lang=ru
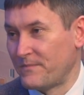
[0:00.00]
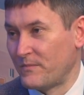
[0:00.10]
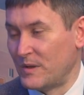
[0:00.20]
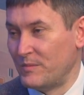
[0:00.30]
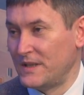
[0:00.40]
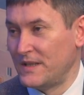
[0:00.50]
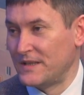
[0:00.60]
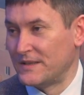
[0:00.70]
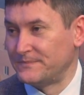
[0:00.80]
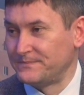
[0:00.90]

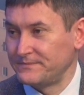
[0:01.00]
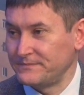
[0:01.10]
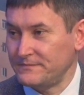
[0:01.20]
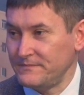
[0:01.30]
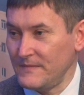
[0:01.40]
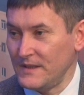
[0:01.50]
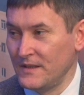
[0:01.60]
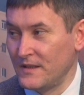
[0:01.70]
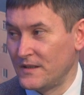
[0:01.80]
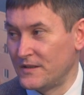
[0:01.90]
применение
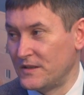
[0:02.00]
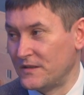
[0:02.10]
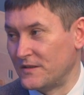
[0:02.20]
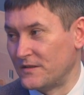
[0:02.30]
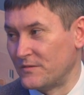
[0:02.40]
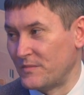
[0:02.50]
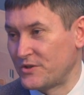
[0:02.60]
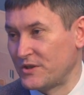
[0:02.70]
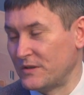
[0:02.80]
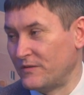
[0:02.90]
э, не
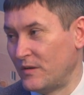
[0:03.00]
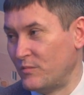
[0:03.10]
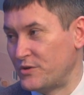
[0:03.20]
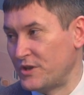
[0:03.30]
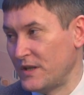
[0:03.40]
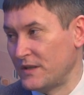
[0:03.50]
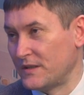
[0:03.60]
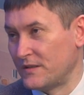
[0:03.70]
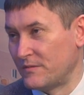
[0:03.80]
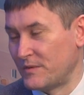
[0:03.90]
машинного
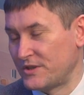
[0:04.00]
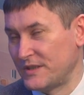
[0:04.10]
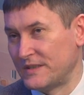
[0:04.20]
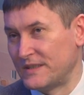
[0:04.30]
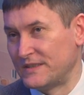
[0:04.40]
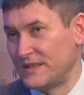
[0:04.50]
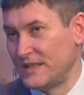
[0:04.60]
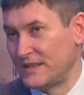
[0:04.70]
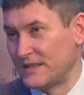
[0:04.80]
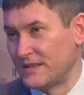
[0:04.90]
обучения, машинное
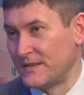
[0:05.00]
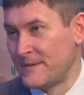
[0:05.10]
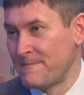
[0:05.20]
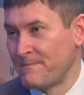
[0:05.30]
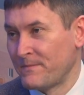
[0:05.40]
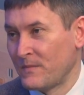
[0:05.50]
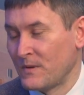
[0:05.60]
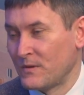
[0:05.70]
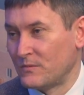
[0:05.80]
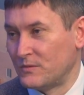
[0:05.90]
зрение,
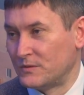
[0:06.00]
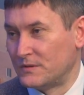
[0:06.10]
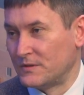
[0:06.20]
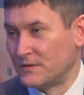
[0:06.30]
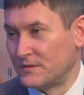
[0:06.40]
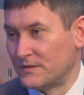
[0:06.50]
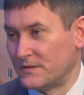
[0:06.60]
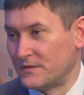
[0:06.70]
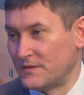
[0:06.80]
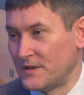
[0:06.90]
вот,
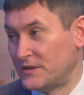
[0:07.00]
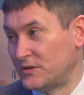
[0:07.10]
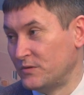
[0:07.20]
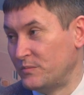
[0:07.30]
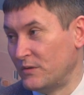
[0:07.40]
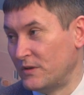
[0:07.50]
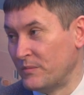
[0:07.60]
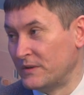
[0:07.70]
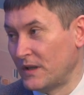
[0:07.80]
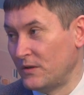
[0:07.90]
институт
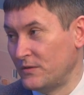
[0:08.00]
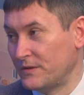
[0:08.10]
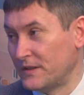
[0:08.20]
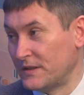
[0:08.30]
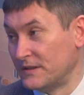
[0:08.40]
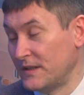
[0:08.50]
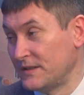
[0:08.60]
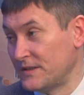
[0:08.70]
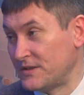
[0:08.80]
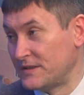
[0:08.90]
биоэлементологии,
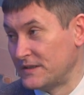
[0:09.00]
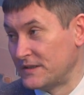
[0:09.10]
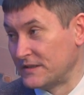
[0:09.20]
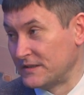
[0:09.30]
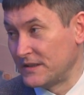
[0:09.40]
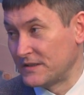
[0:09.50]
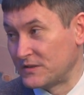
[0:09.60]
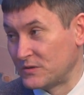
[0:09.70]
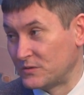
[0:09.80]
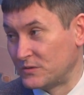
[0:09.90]
наночастицы,
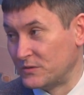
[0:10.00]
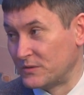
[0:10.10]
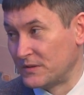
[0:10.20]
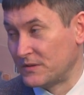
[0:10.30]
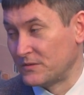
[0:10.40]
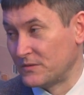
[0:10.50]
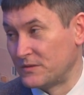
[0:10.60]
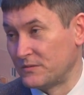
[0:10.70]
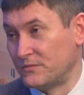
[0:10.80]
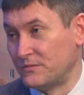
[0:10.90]
наноструктуры. То
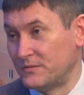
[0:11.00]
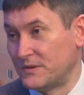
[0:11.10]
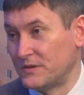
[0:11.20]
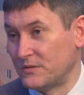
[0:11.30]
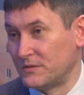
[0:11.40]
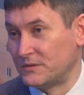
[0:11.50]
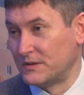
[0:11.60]
есть вот эти вот